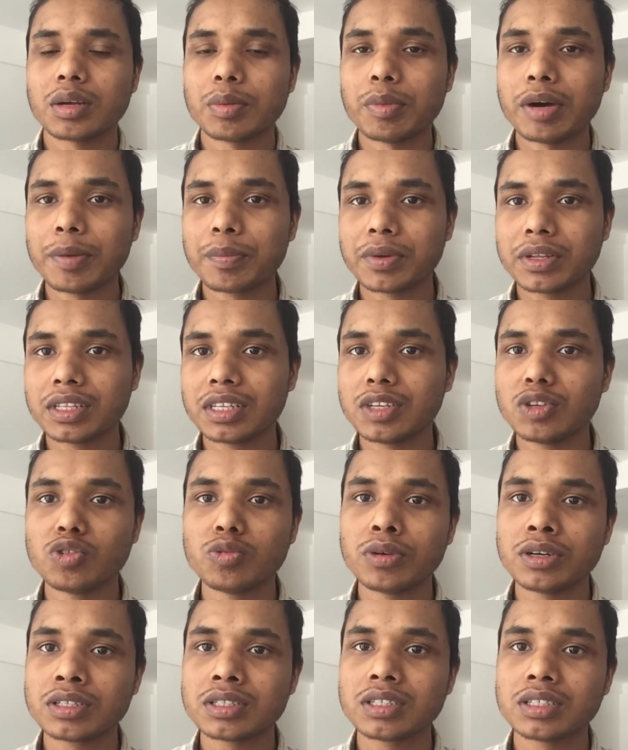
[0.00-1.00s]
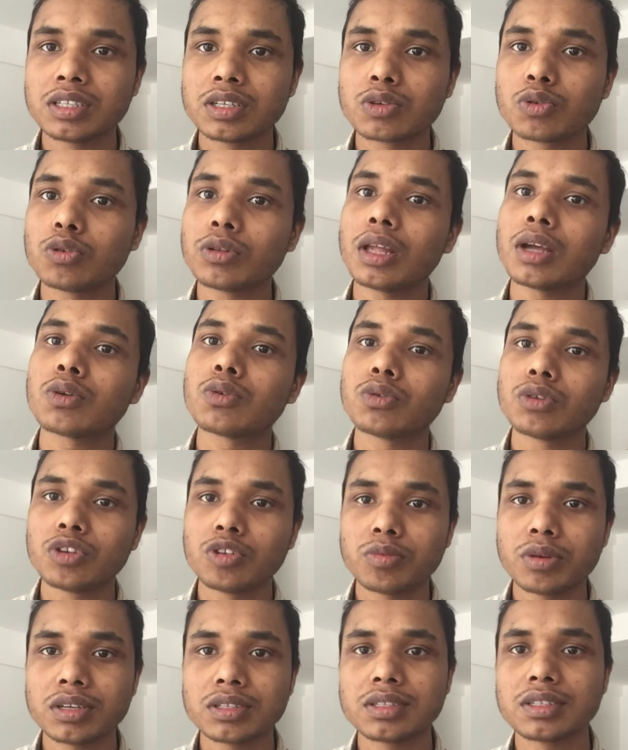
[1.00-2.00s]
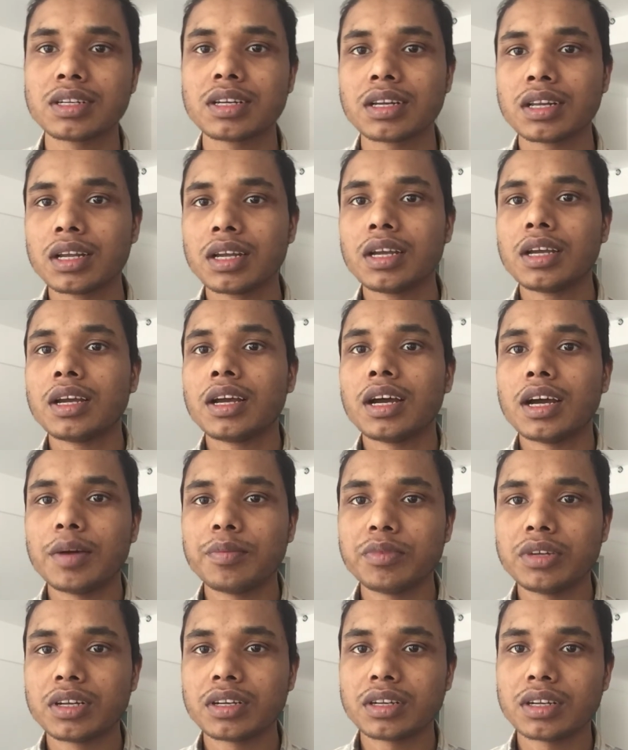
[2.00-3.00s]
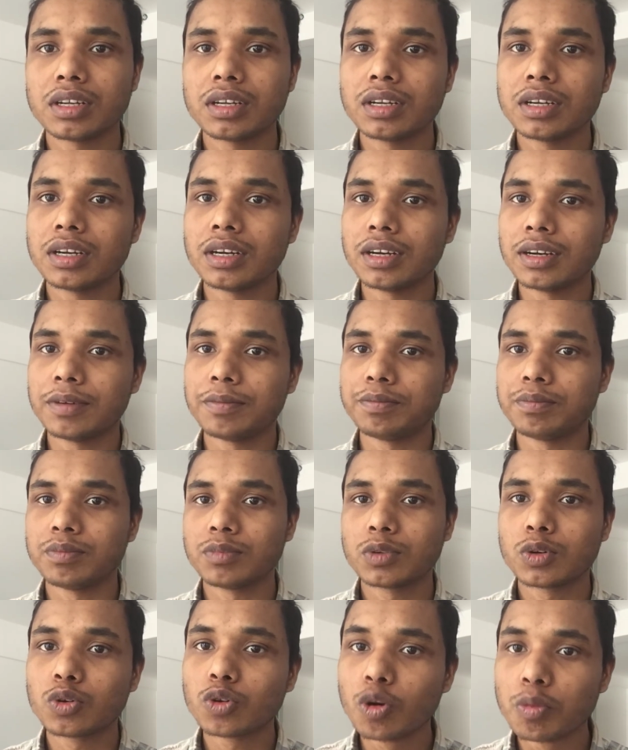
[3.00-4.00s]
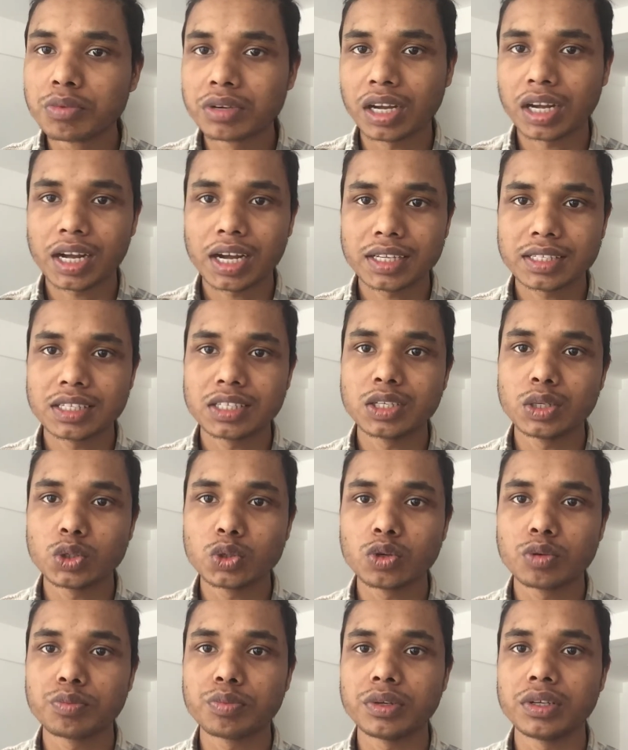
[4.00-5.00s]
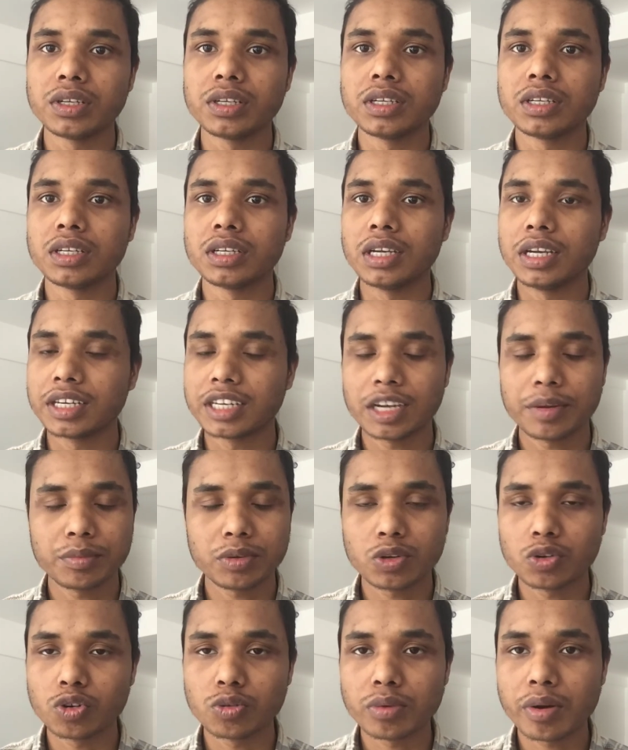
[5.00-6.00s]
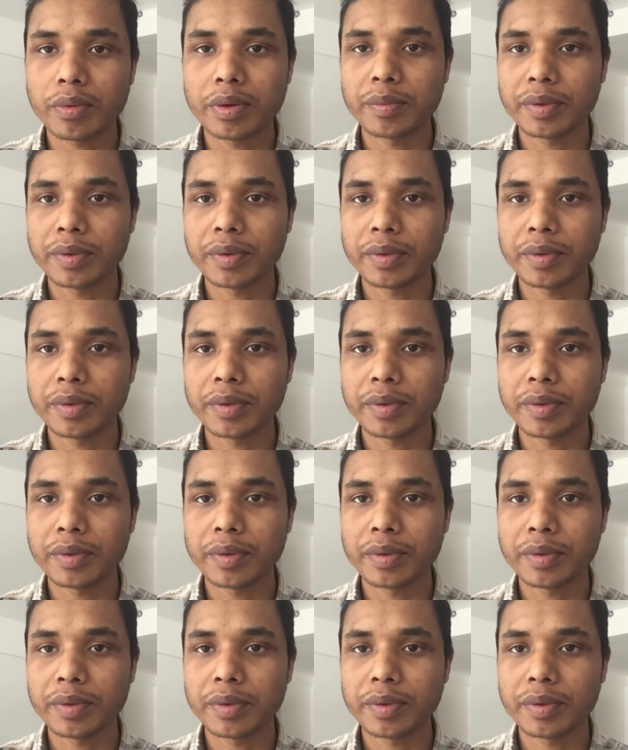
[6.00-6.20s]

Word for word: বা আপনাদের ইউনিভার্সিটির কোথায় কোন ইউনিভার্সিটির আপনার কম টাকা আছে টিউশন ফি এটা আমি কোনোভাবে